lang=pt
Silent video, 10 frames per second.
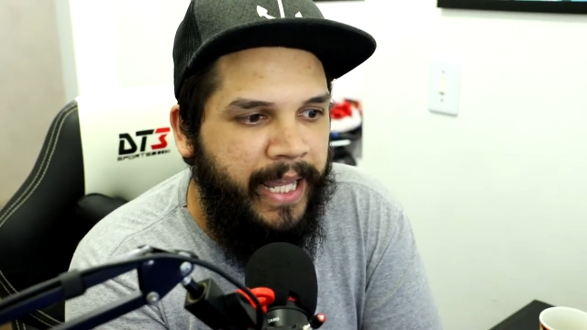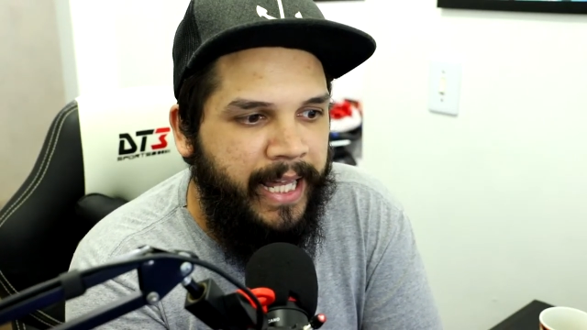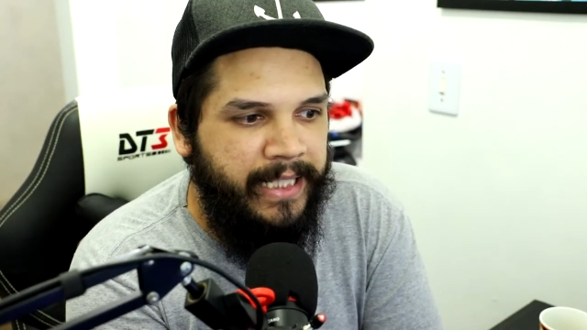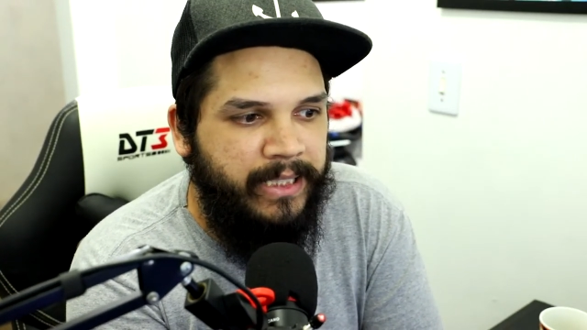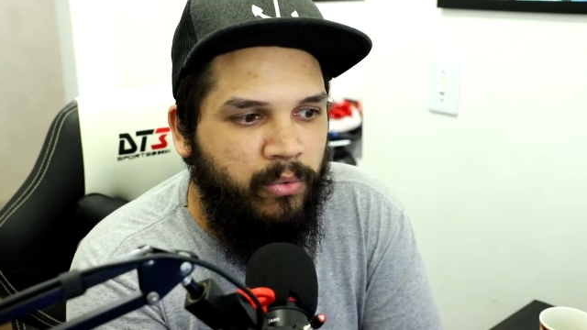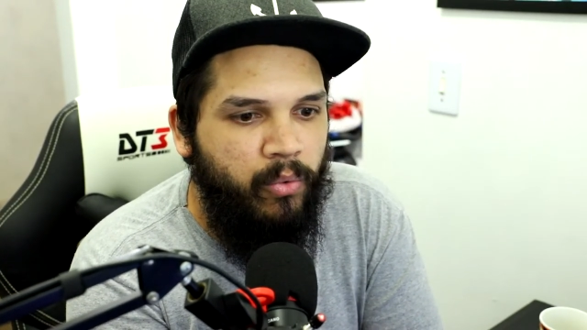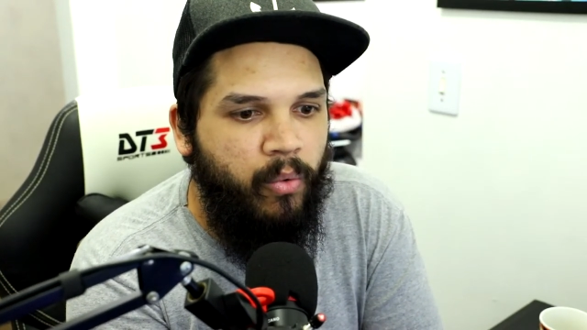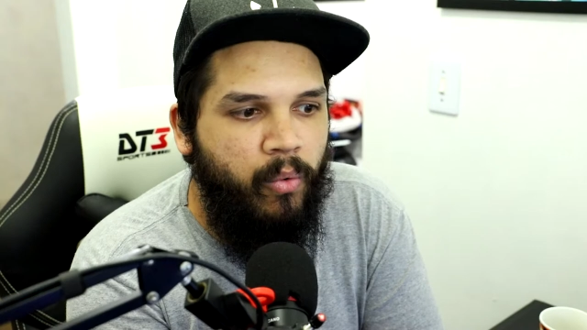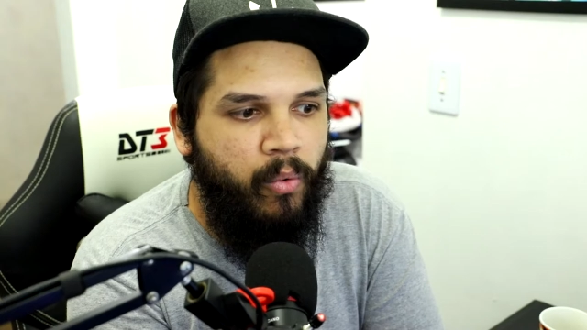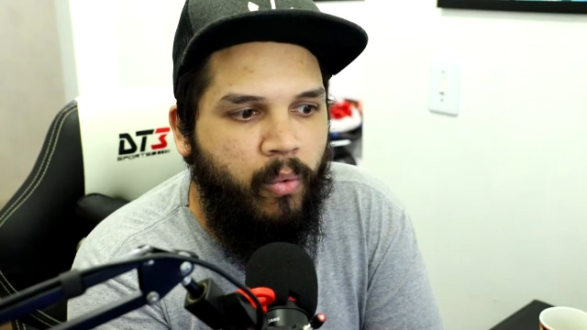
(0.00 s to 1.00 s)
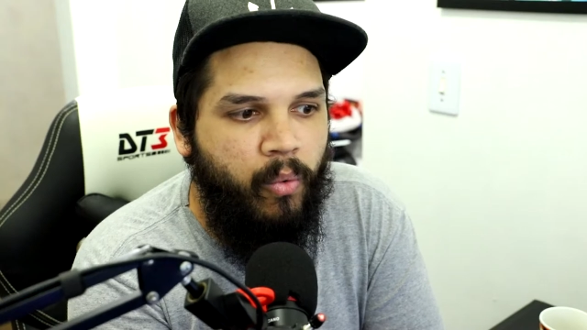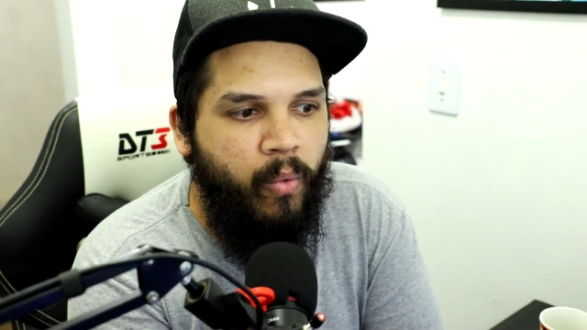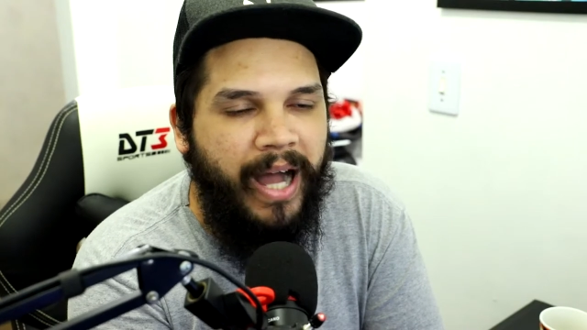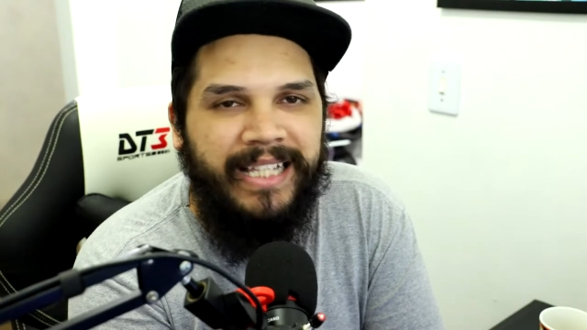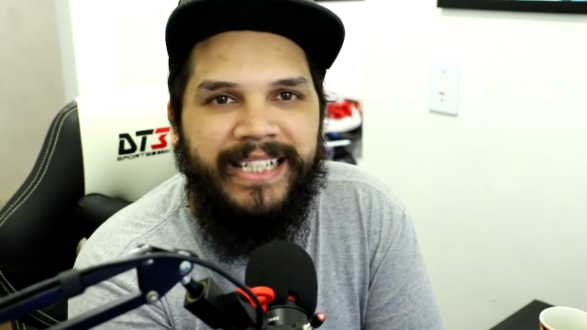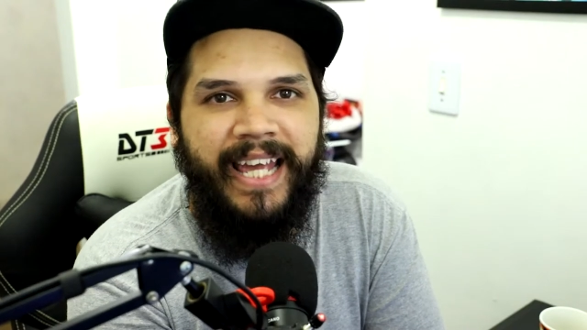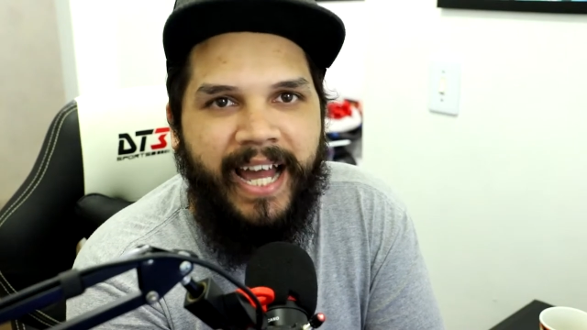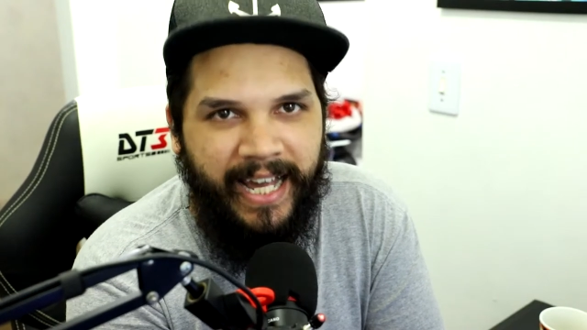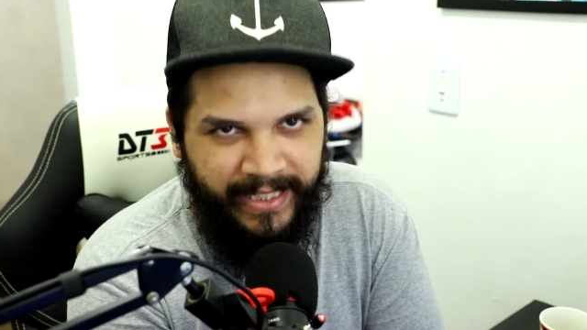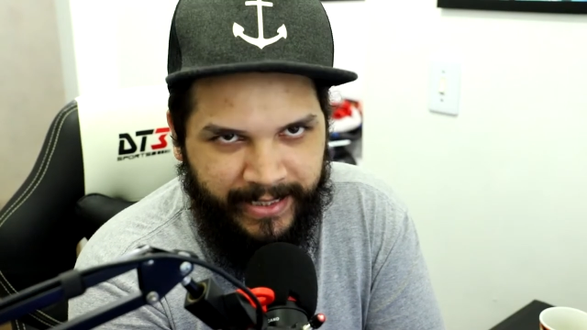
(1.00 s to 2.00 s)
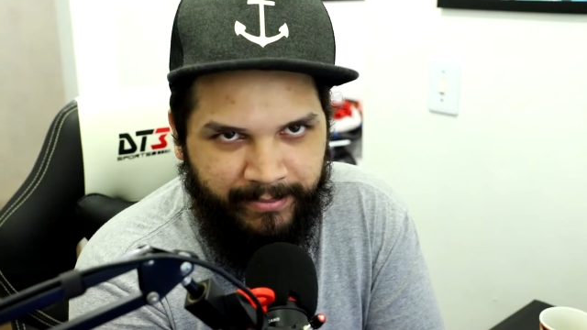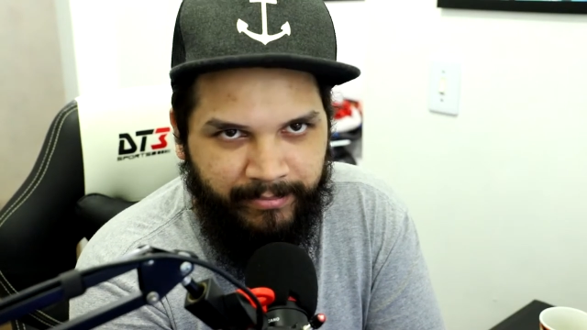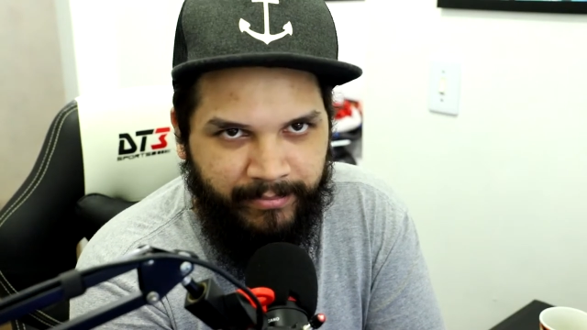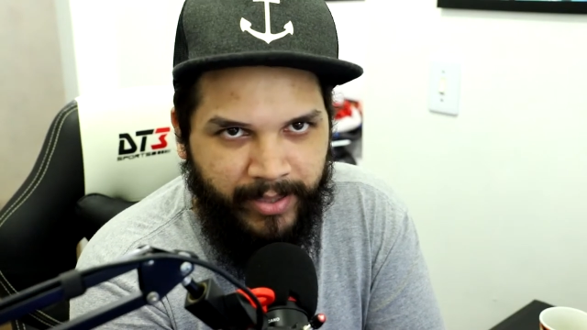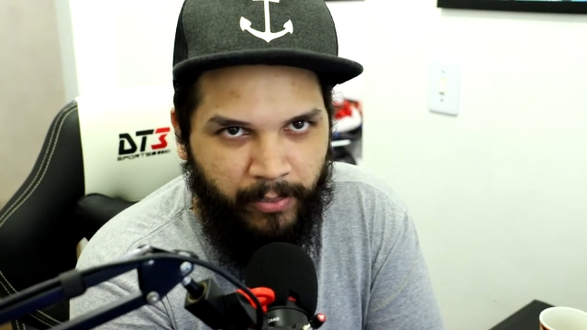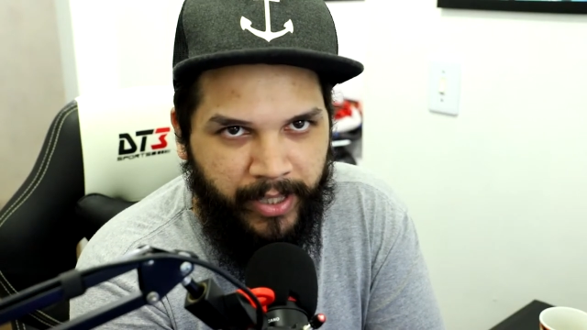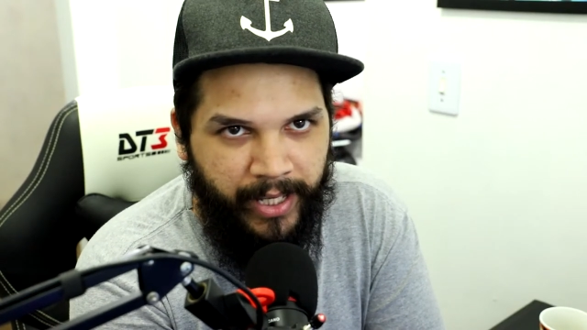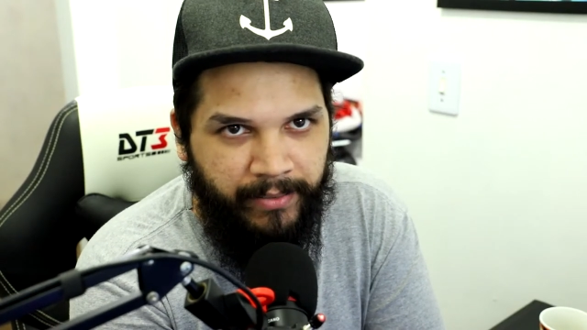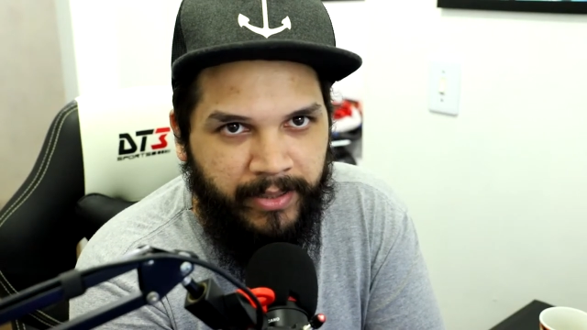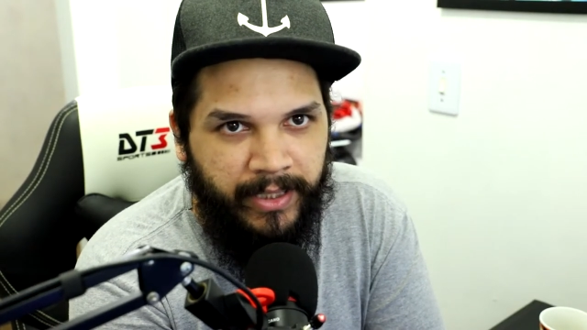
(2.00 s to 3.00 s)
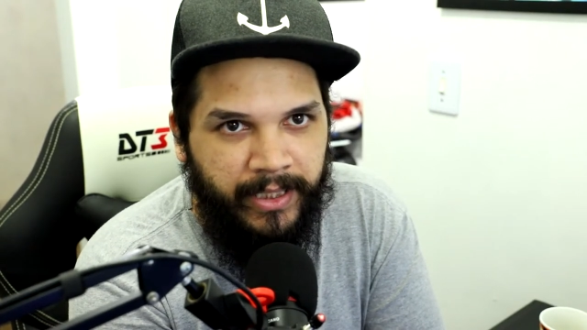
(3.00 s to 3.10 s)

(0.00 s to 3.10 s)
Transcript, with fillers: elas são quase reais, tá ok?